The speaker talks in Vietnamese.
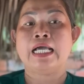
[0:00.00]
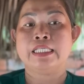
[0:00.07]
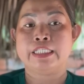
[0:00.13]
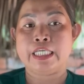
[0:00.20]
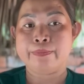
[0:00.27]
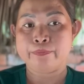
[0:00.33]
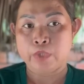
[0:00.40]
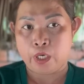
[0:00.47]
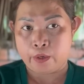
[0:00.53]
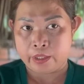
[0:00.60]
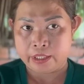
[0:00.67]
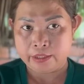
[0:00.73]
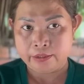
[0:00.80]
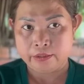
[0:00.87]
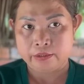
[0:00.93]
đã chiếm
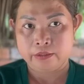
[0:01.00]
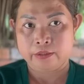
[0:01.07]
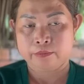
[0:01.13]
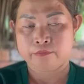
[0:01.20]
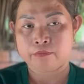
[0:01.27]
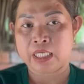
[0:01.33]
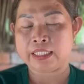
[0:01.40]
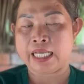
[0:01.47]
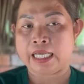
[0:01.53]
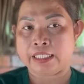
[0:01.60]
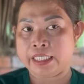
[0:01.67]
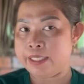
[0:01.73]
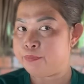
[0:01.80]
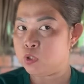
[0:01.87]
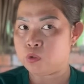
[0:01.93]
rồi á à, chiếm luôn bên tà
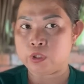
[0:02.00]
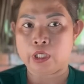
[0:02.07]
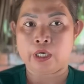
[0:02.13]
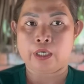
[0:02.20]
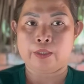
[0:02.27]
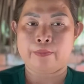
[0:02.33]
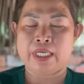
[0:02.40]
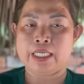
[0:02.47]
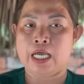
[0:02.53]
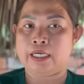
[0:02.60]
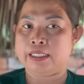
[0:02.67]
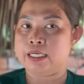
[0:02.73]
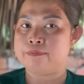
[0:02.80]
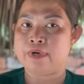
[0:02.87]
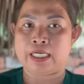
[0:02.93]
chiếm luôn rồi bây giờ
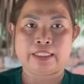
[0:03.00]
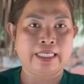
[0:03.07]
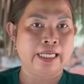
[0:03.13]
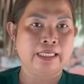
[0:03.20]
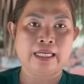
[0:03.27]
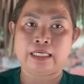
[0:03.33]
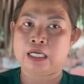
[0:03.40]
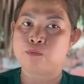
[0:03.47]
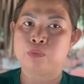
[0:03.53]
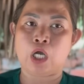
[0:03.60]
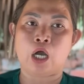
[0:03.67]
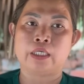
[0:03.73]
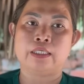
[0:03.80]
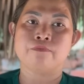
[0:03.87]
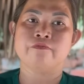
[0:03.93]
cái phần chánh là không
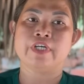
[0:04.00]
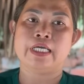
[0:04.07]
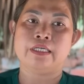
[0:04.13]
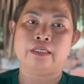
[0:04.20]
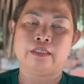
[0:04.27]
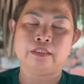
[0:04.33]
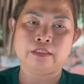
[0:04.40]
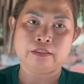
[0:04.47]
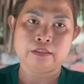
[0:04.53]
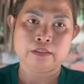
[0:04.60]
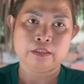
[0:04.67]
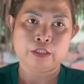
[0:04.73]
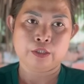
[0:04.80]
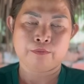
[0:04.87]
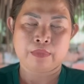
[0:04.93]
còn trong quen nữa
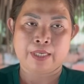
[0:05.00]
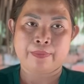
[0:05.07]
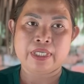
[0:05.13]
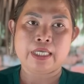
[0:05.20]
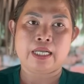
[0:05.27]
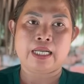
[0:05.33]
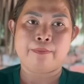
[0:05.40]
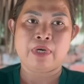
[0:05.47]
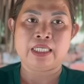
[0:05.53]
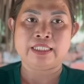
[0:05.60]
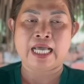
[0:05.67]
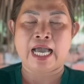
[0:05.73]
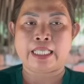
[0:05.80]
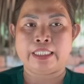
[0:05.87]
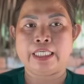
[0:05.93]
mà bây giờ là bên
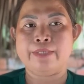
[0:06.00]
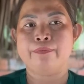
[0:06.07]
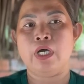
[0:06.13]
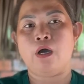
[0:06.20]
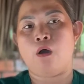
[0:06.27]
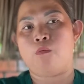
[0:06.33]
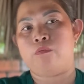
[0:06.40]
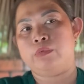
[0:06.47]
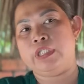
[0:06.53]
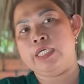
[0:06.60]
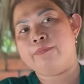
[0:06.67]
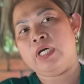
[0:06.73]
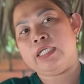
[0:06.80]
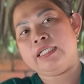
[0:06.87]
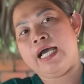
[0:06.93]
tà chiếm hồn
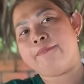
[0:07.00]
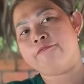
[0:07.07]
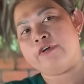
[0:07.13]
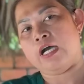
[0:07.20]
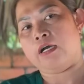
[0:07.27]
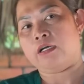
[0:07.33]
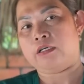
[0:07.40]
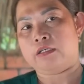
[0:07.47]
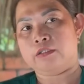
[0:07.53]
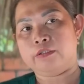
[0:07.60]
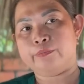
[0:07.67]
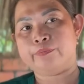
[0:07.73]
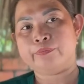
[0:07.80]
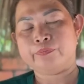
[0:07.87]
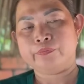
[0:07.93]
chiếm hết 8 phần rồi
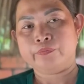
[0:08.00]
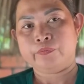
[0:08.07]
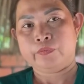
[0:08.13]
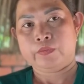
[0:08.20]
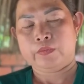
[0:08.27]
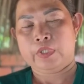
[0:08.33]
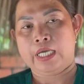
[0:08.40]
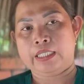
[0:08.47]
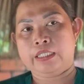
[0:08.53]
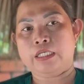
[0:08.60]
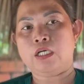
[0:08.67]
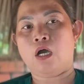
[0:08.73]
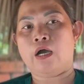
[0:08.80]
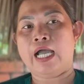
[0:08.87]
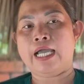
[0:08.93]
là chỉ
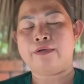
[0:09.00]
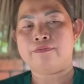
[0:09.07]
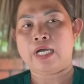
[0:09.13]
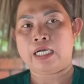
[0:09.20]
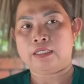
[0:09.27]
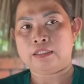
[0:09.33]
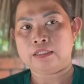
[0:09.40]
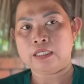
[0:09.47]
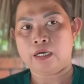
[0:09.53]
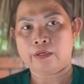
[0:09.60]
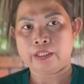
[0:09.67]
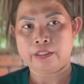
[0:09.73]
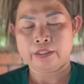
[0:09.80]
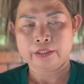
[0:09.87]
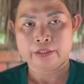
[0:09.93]
còn hai phần nữa thôi